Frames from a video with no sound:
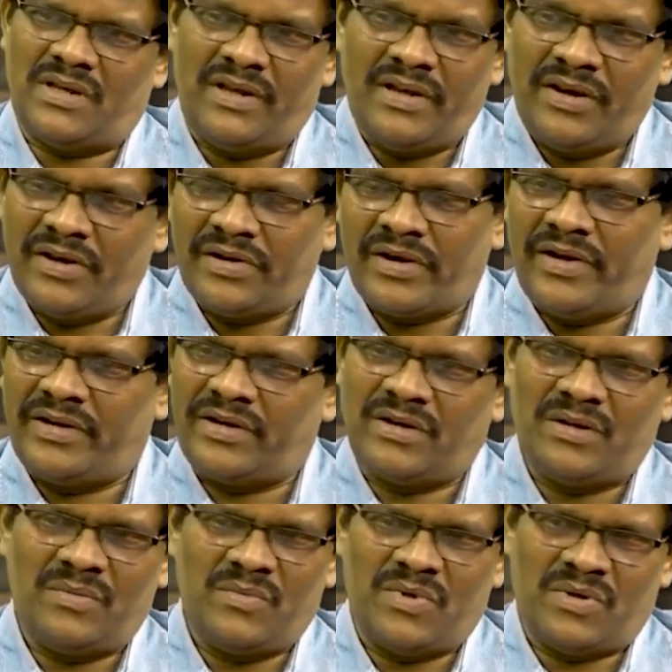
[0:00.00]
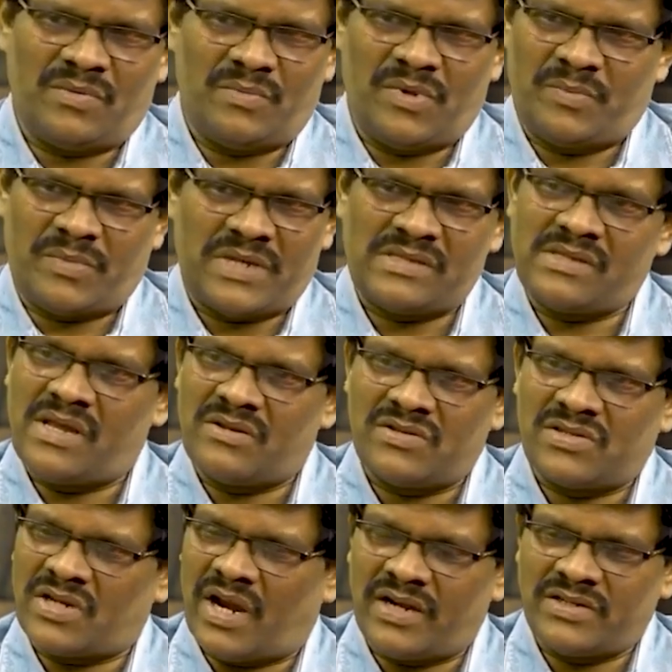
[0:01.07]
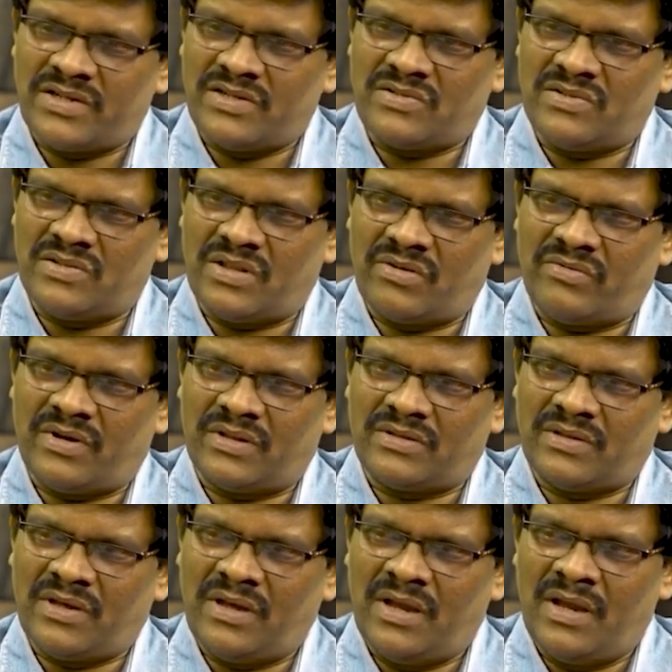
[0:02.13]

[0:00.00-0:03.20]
లిరిక్ రైటర్గా మీరు మీ ప్రస్థానం స్టార్ట్ చేసిన తర్వాత